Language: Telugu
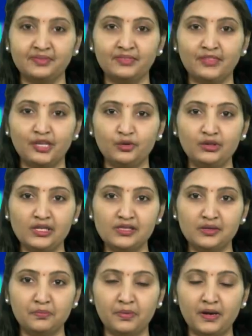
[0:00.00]

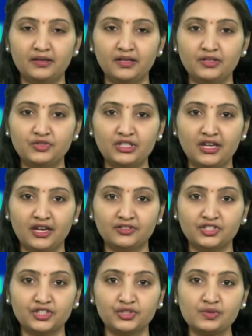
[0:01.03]
తెలుగుదేశం పార్టీ జిల్లా
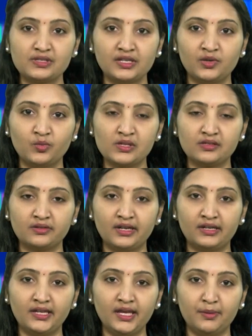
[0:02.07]
అధ్యక్షుడు శ్రీనివాసులరెడ్డి